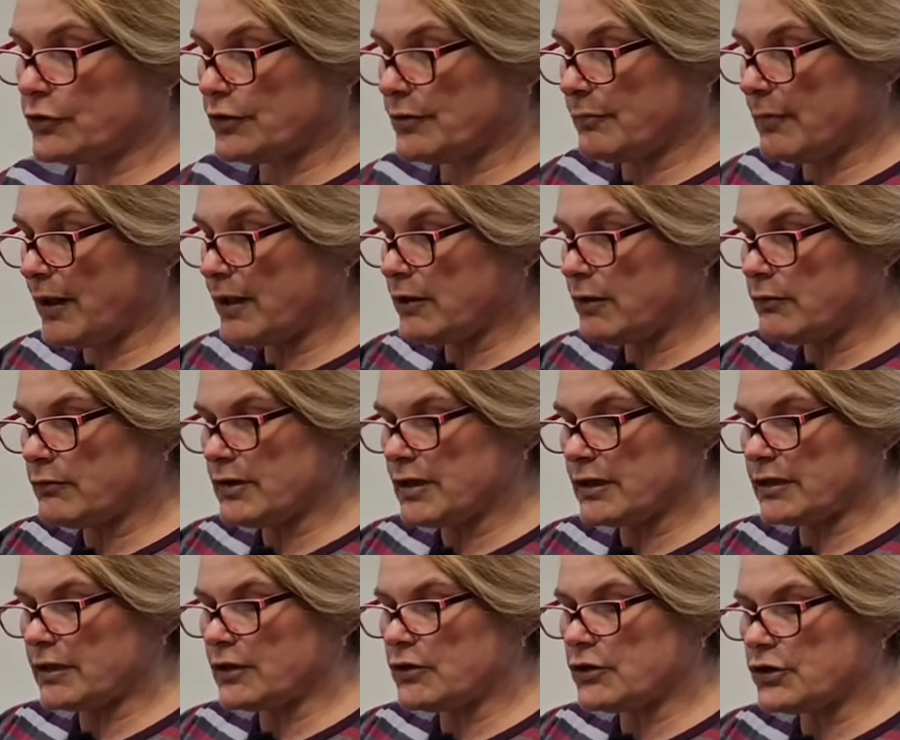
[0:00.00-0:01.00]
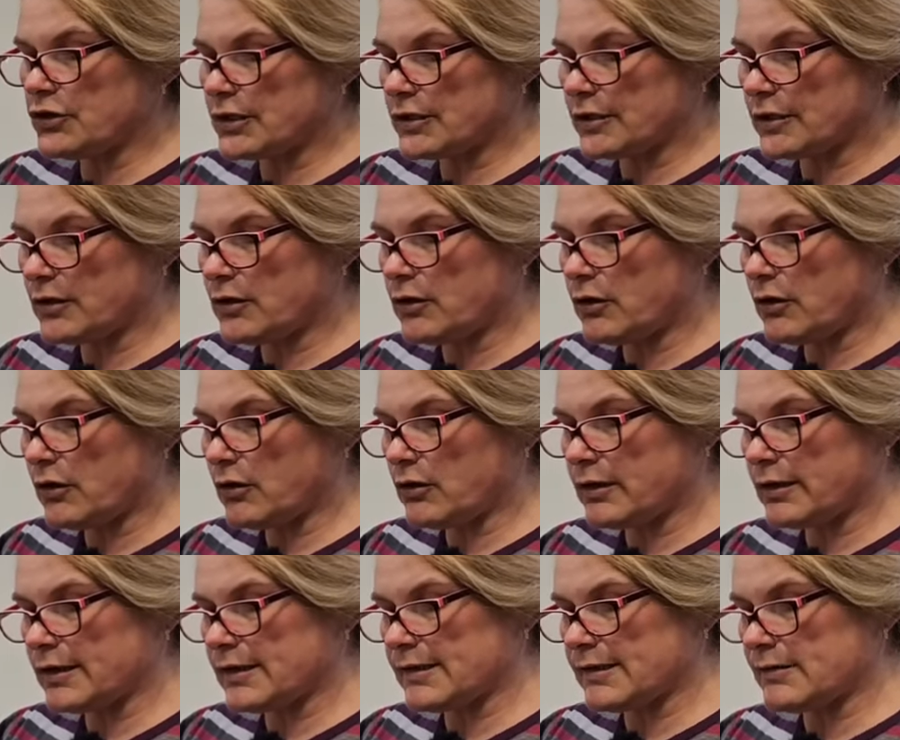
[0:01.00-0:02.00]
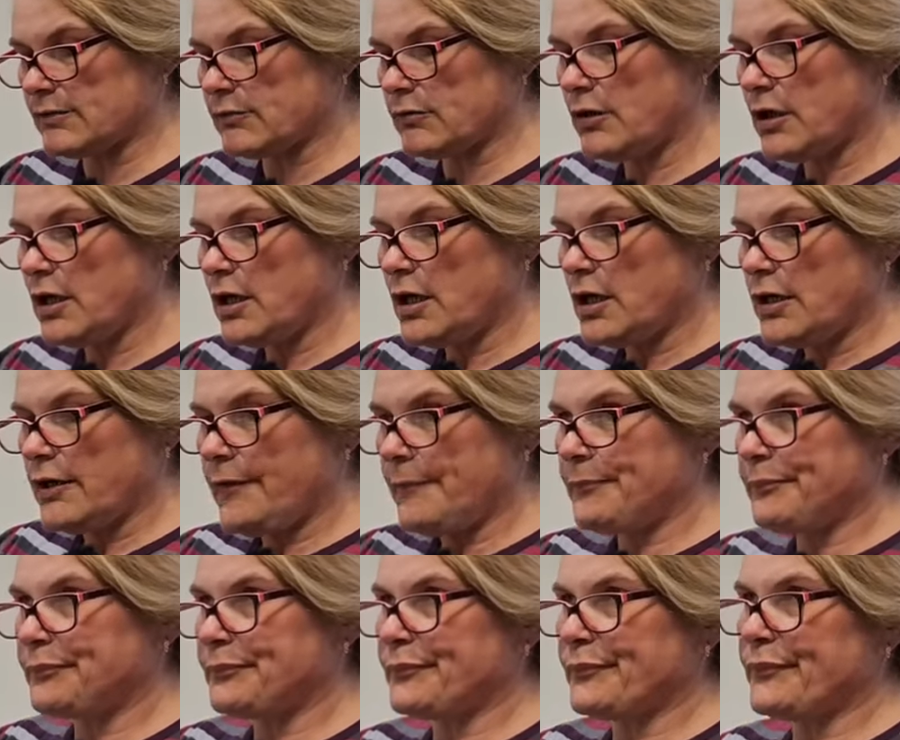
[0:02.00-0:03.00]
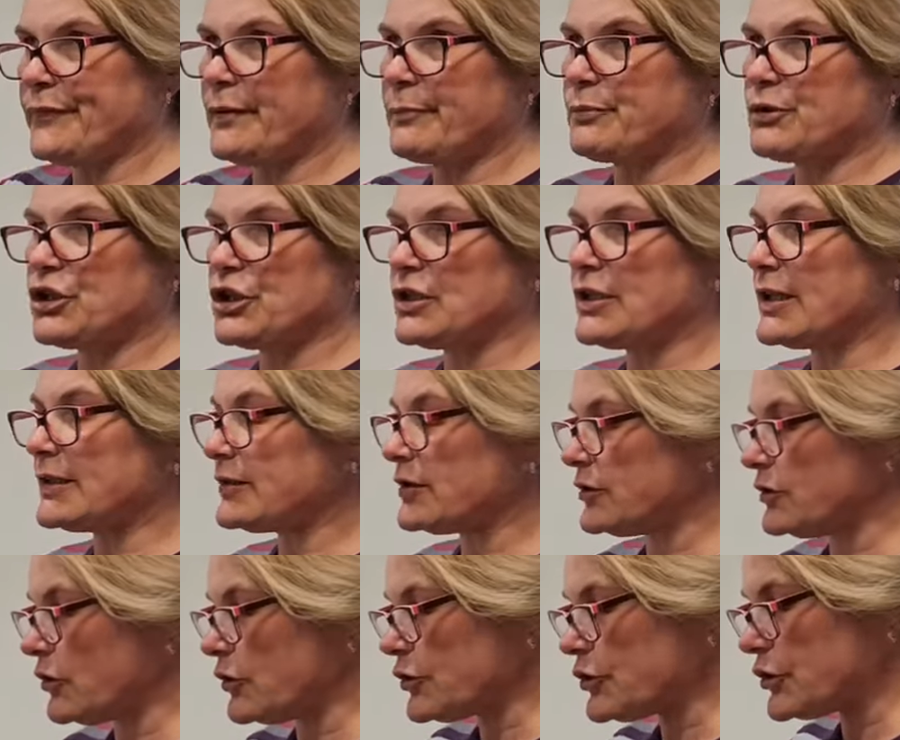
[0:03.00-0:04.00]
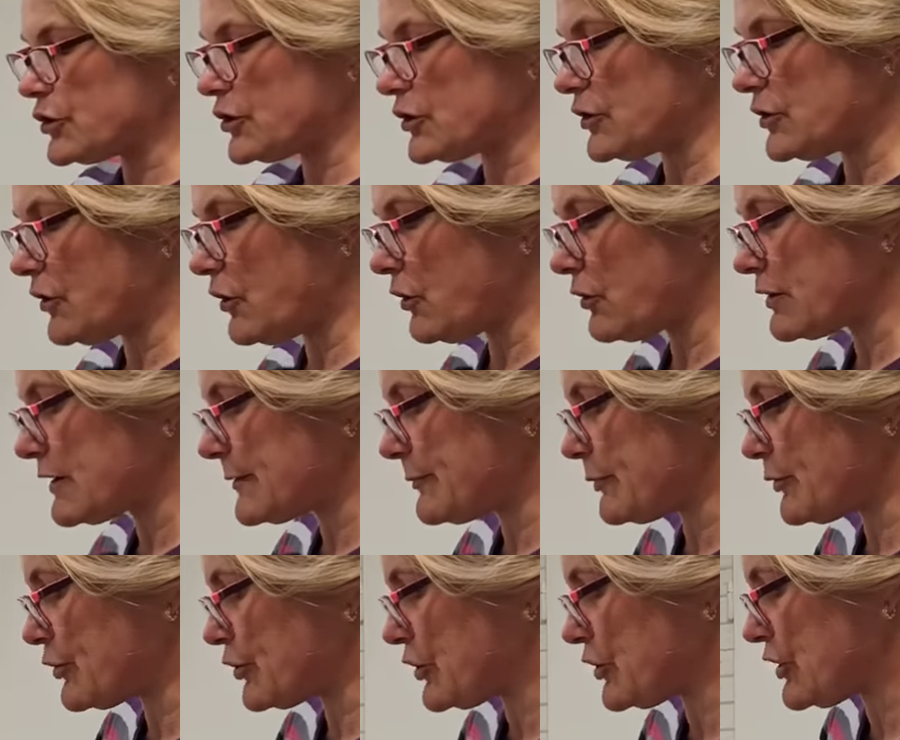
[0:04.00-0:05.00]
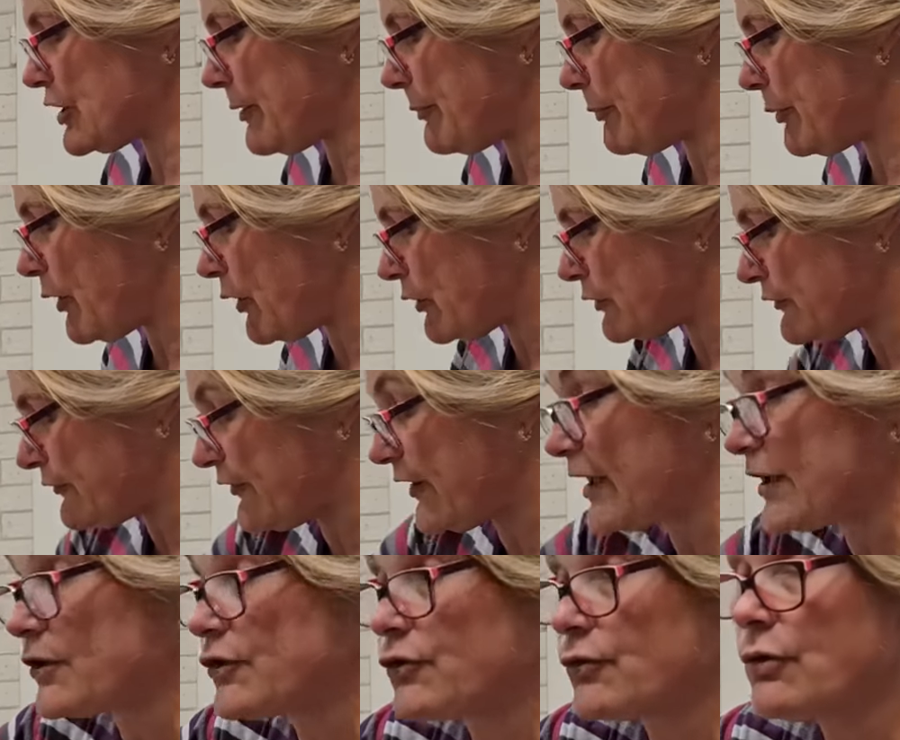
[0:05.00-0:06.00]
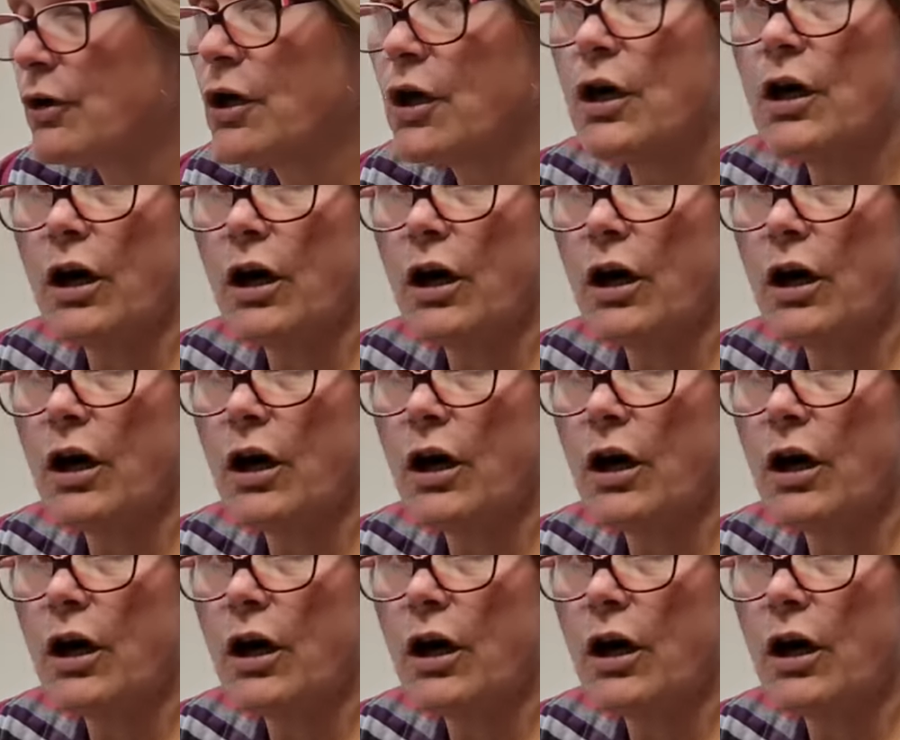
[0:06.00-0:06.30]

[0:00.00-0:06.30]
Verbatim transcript: Nie mają jakiegoś takiego okresu mm, przydatności do spożycia po otwarciu.